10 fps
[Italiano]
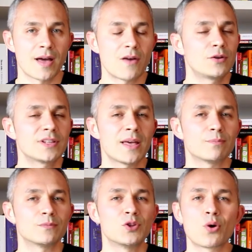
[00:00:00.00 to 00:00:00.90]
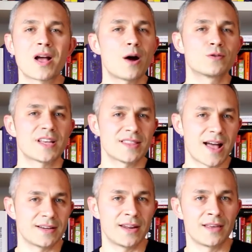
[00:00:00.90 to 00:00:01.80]
A volte non causa
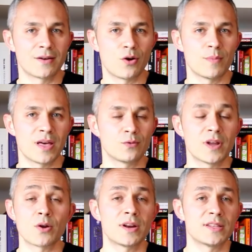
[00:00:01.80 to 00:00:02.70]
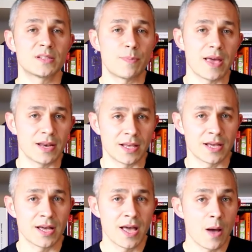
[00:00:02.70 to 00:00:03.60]
danni come un errore di
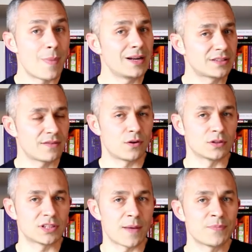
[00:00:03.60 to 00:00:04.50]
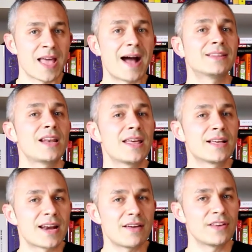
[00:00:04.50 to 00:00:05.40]
spelling, ma altre volte ha delle
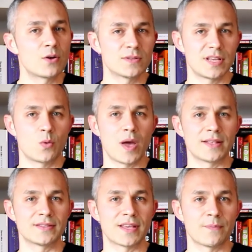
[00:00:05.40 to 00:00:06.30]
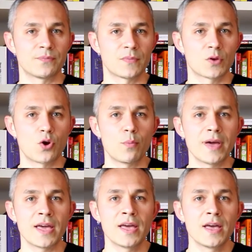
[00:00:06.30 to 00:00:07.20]
gravi conseguenze,
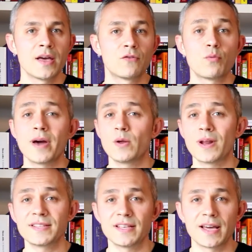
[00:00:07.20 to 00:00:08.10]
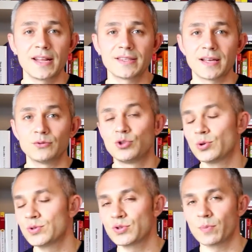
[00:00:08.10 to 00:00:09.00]
come fumare una sigaretta
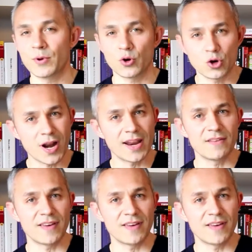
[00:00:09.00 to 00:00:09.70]
giusto per onorare i